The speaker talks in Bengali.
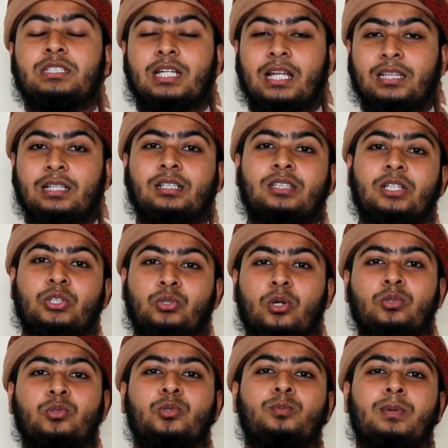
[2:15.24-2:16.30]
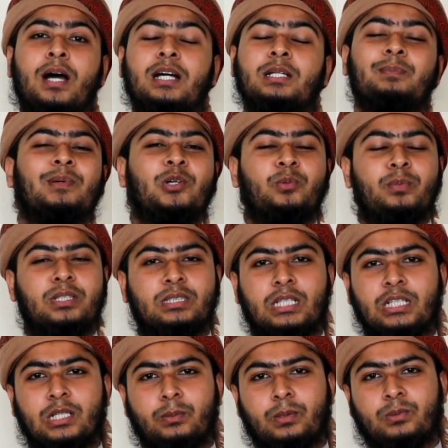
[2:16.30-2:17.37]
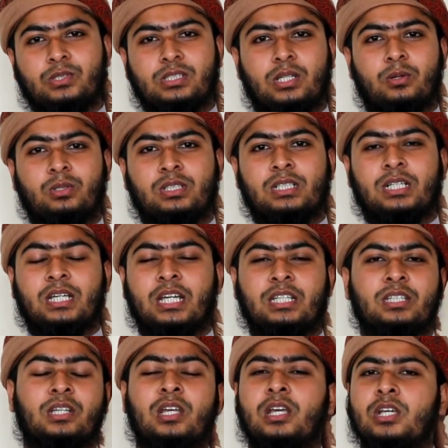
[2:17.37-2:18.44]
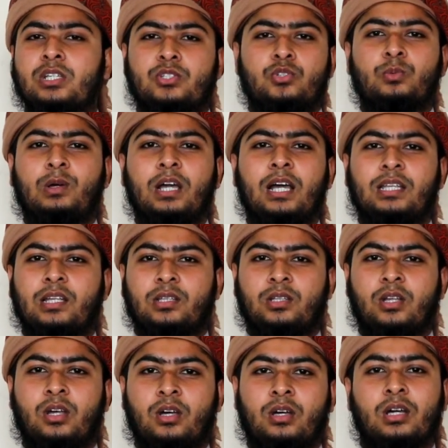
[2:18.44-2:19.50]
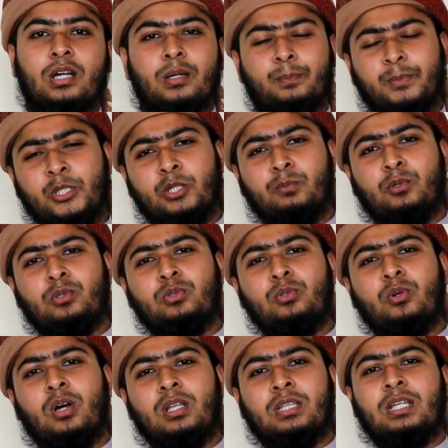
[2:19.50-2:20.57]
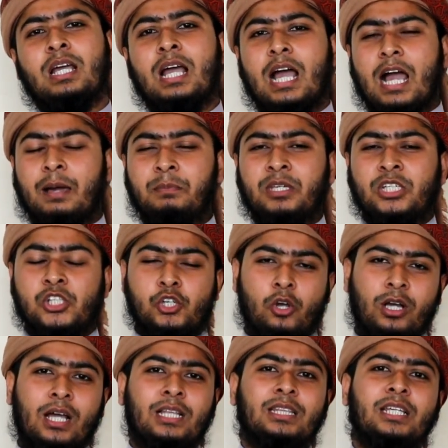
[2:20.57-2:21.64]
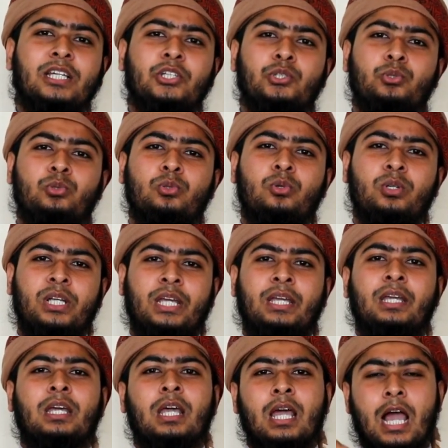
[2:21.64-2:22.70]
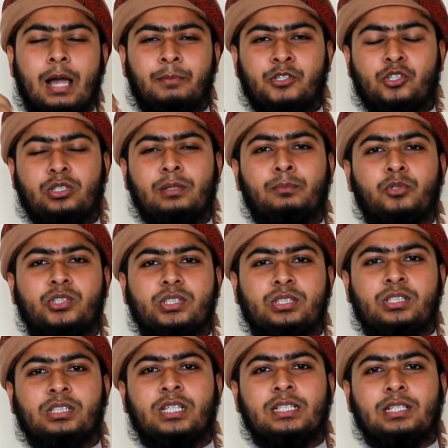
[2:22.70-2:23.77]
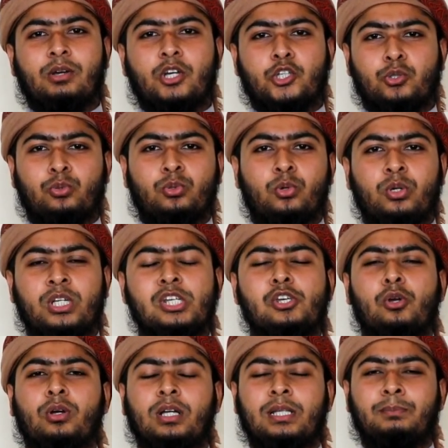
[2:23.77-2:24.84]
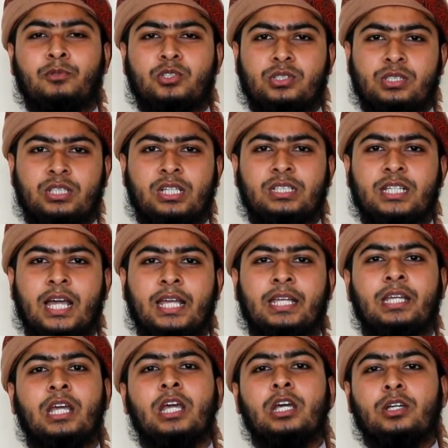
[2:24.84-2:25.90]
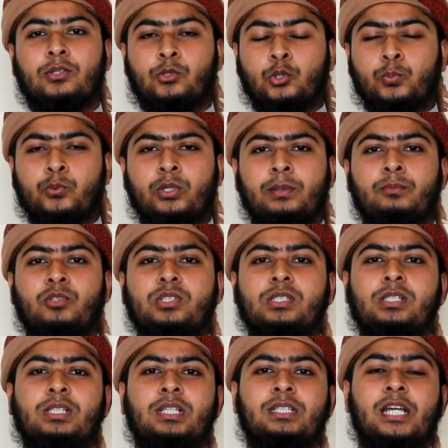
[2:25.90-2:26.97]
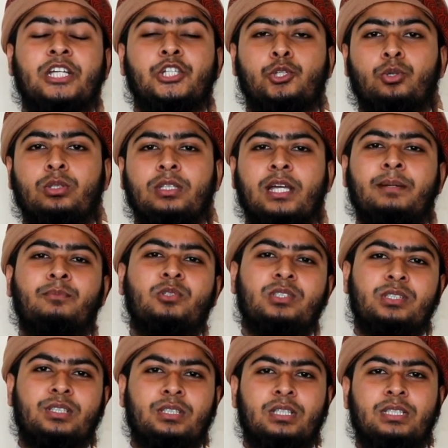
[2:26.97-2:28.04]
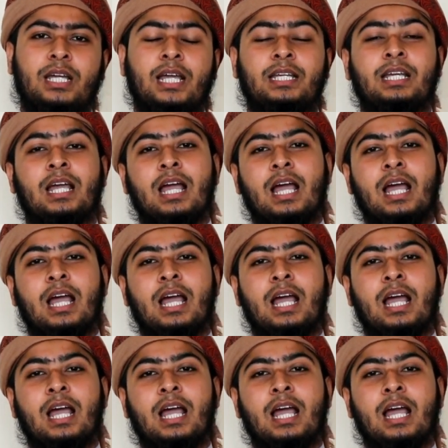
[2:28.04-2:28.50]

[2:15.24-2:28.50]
জান্নাতে ততবার মেহমানদারির ব্যবস্থা করে রাখেন সুবহান প্রিয় বন্ধুগণ আমি সকাল থেকে শুরু করে আমি যদি মসজিদে যাওয়া শুরু করি সকালে মসজিদে যাই দুপুরে মসজিদে যাই সন্ধ্যায় মসজিদে যাই